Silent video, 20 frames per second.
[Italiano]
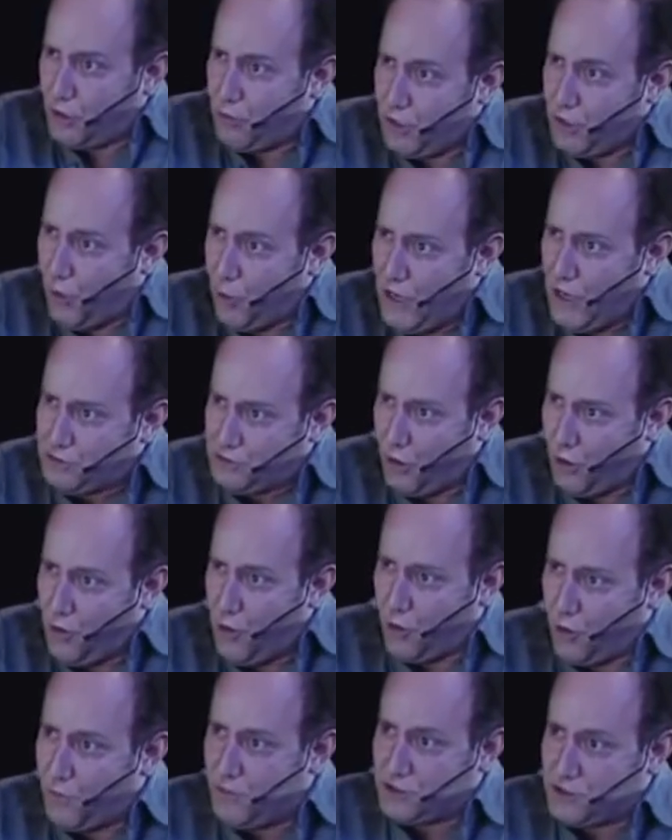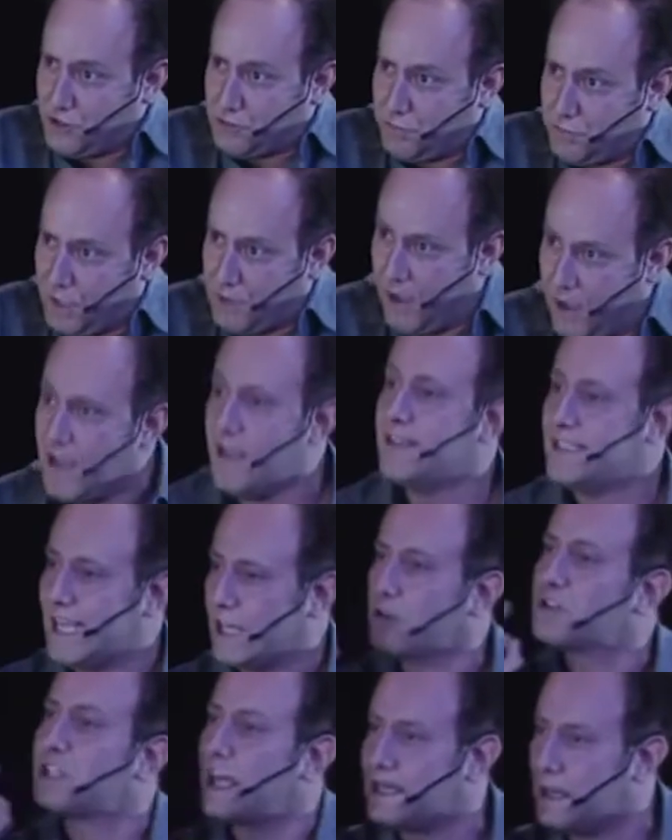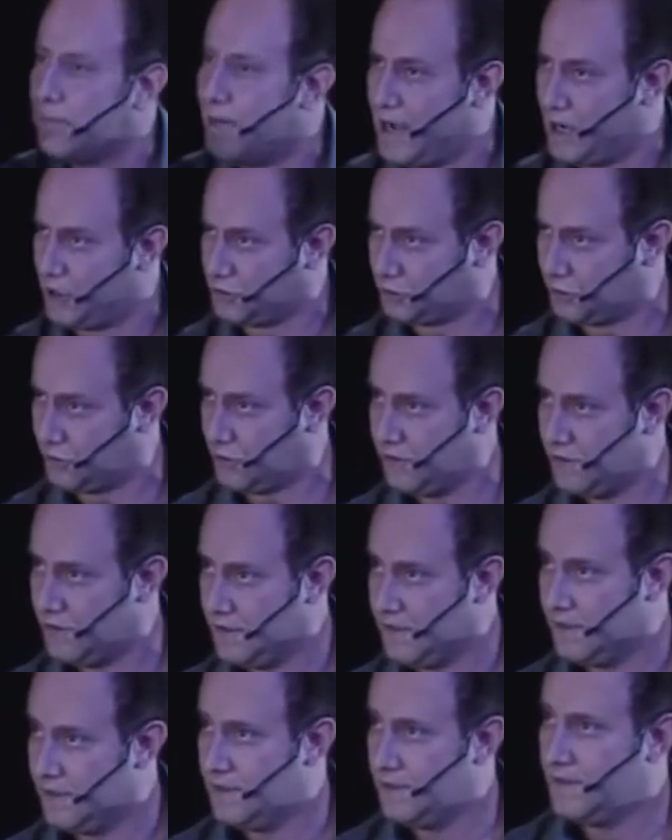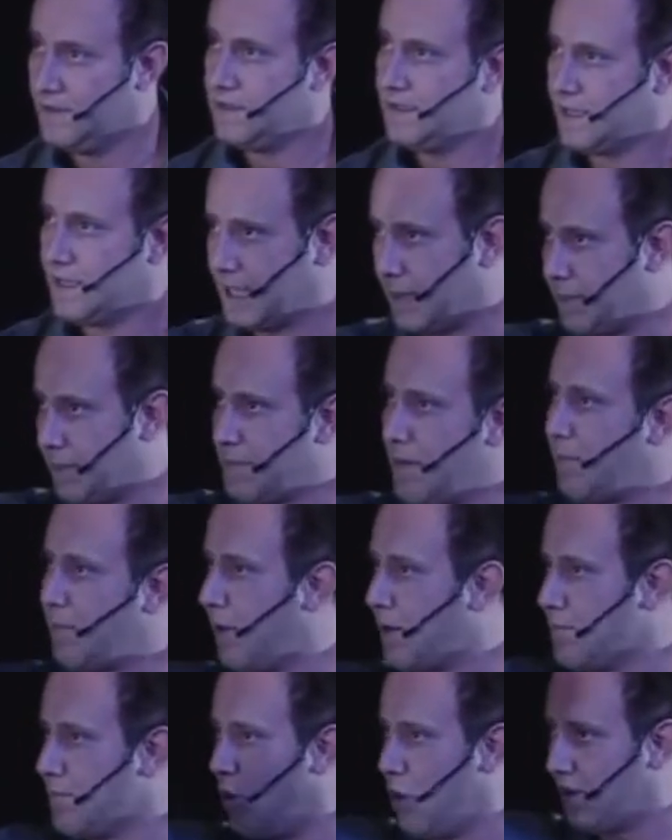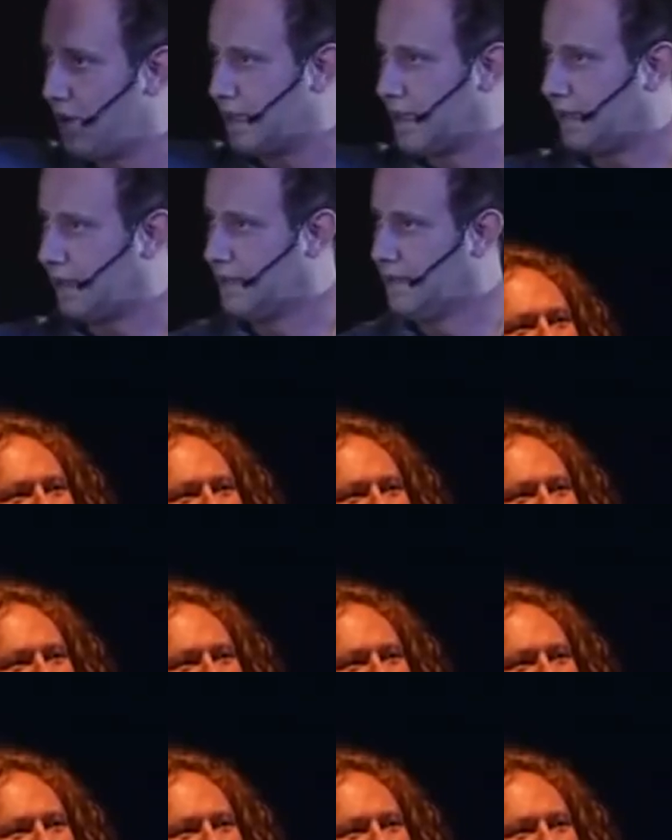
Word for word: guarda quanto, eh, come si esprime. Sai cos'hai di bello tu? Cosa? Che prima o poi muori.